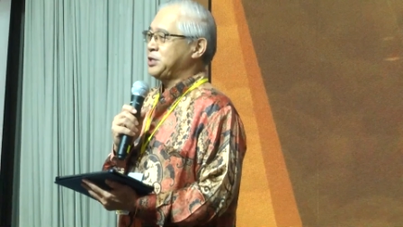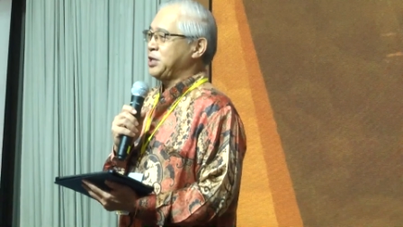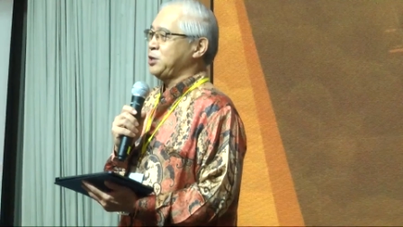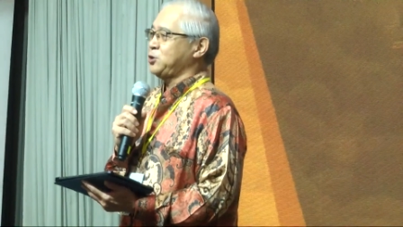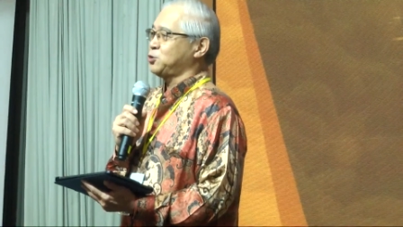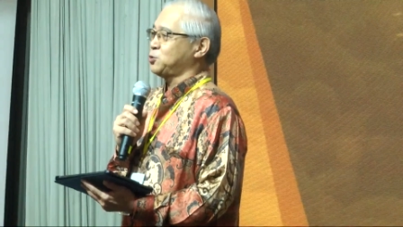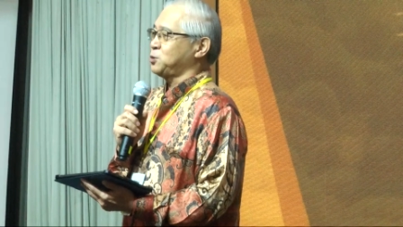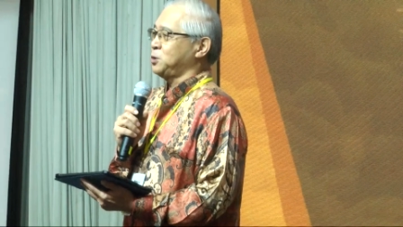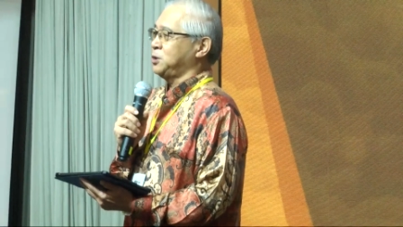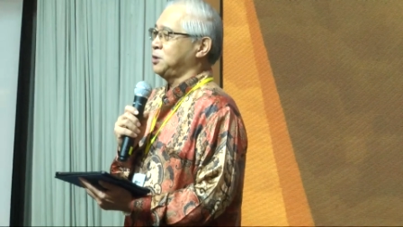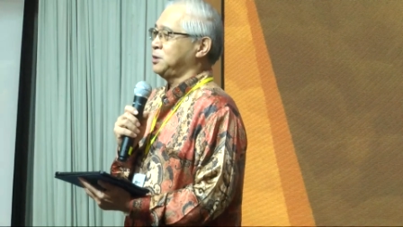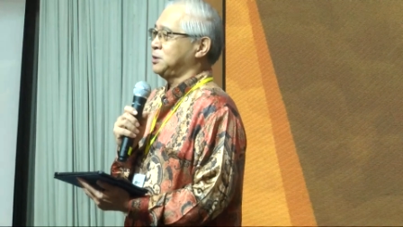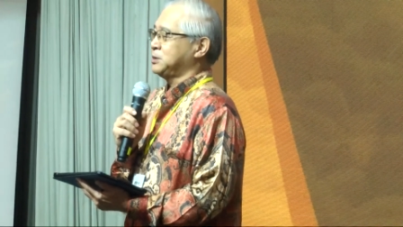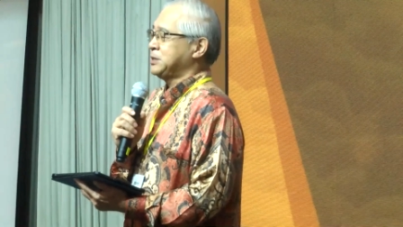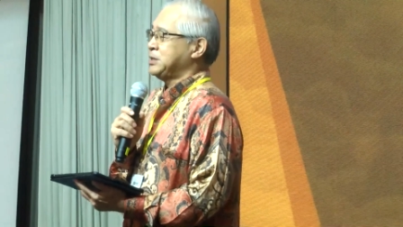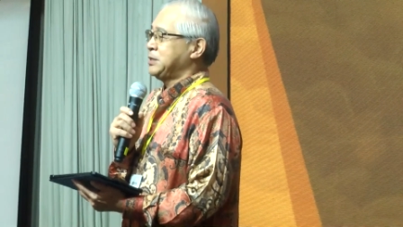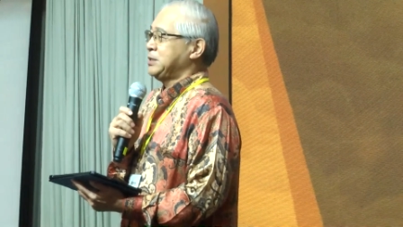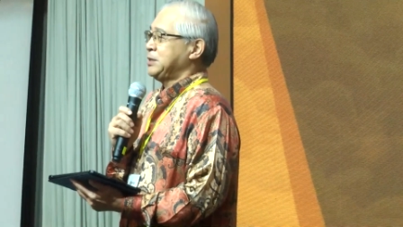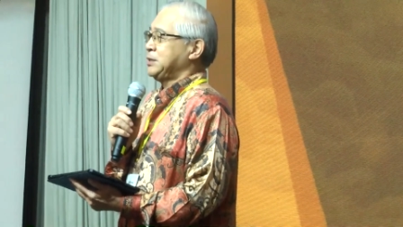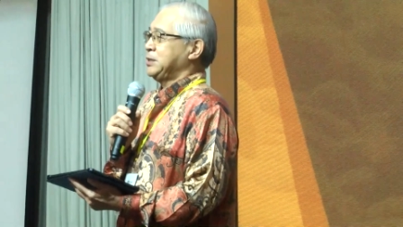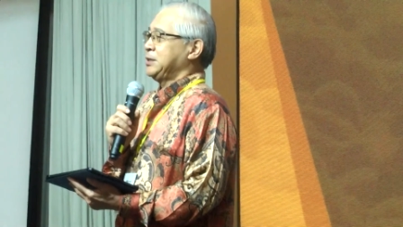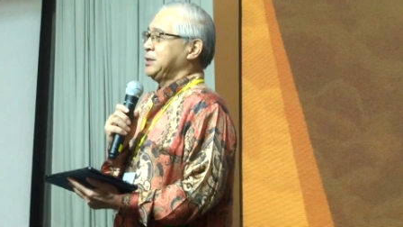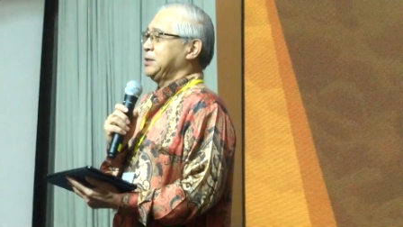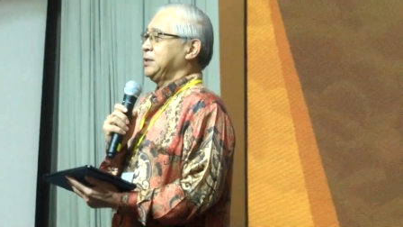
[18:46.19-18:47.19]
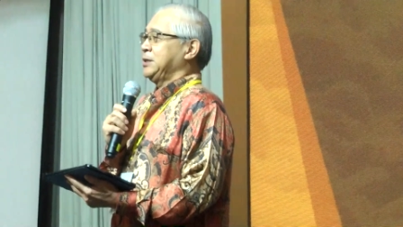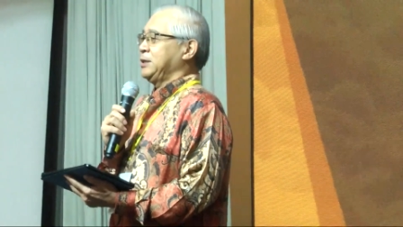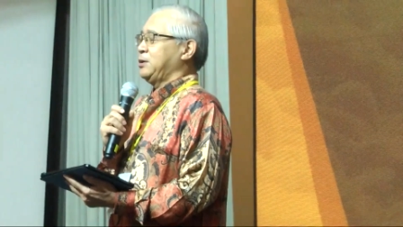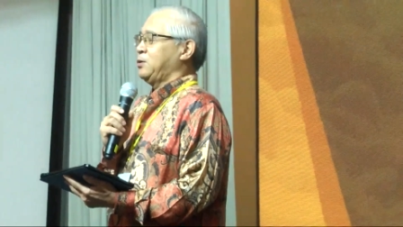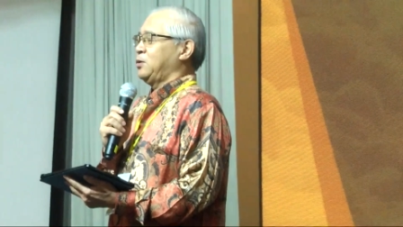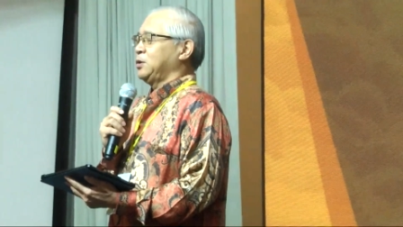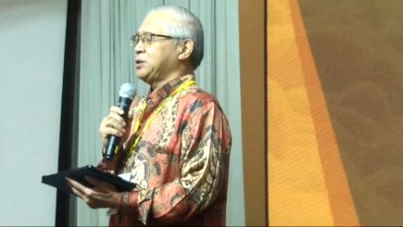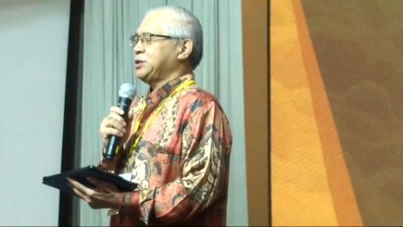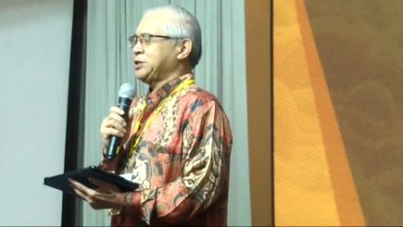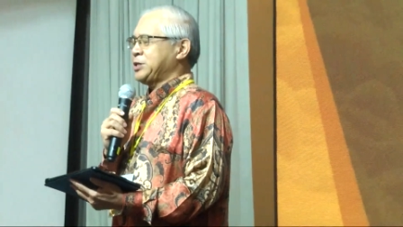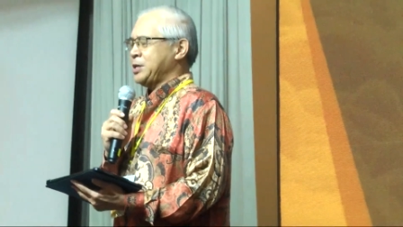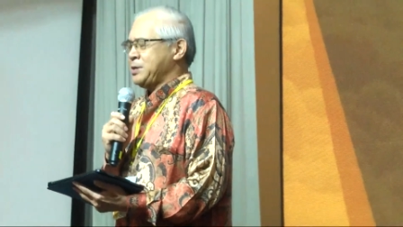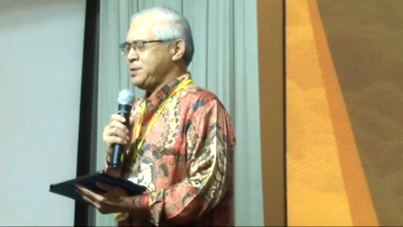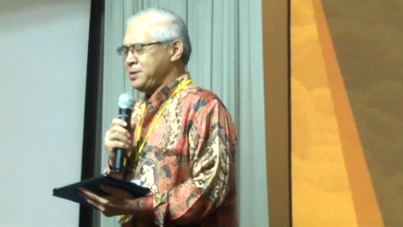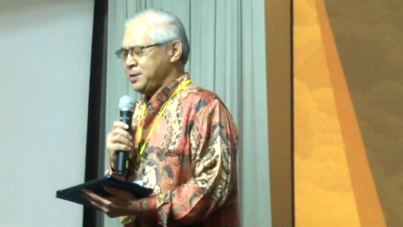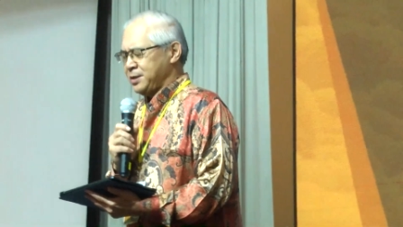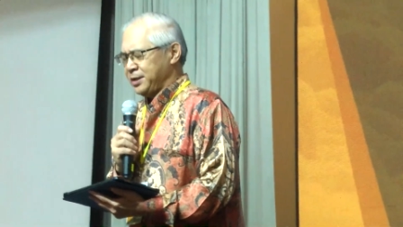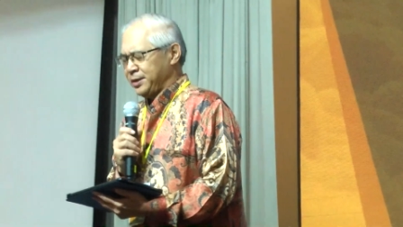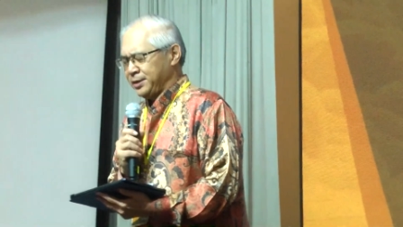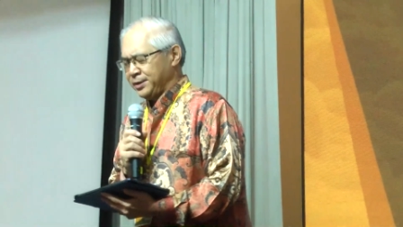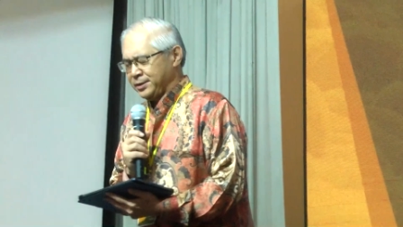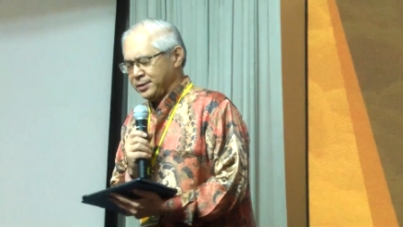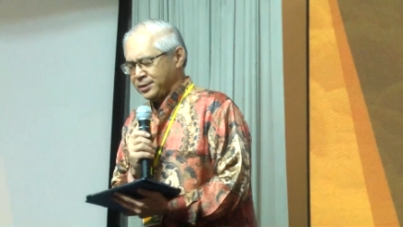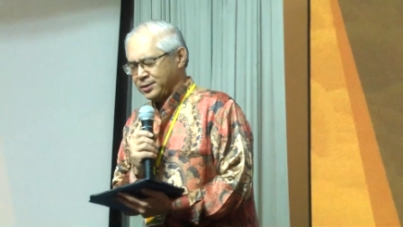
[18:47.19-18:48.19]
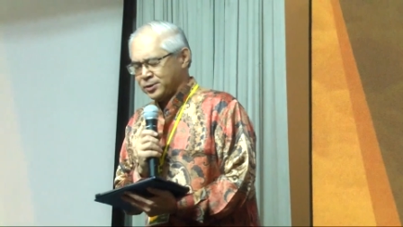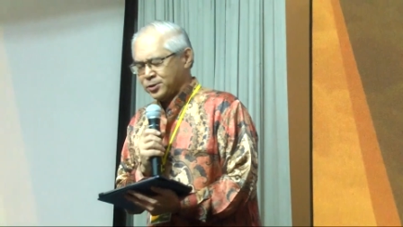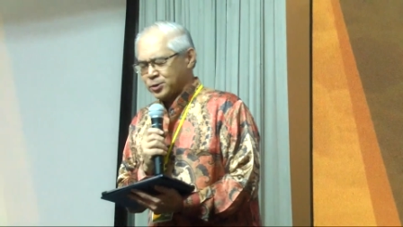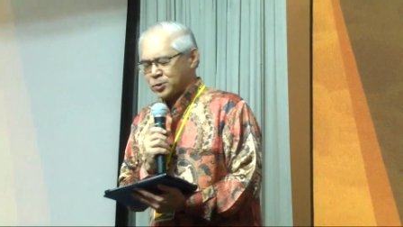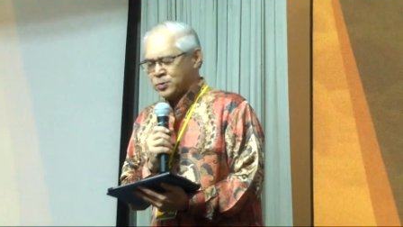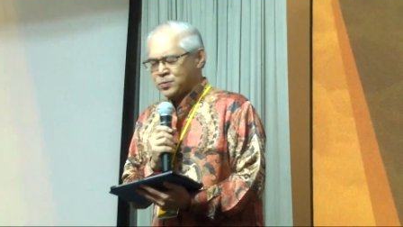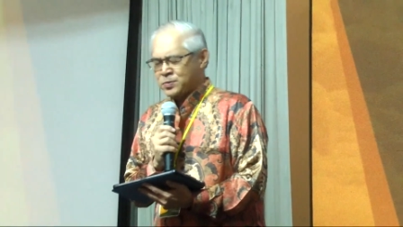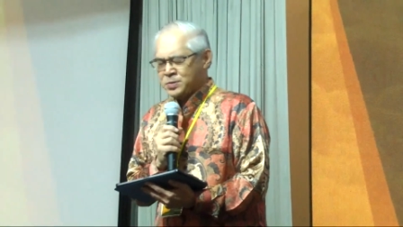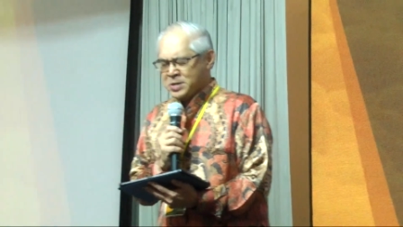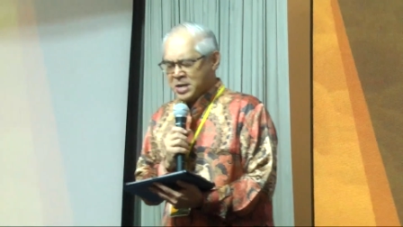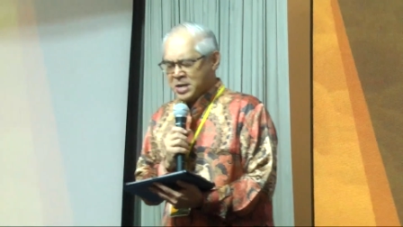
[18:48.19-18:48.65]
说，呃，我真的从内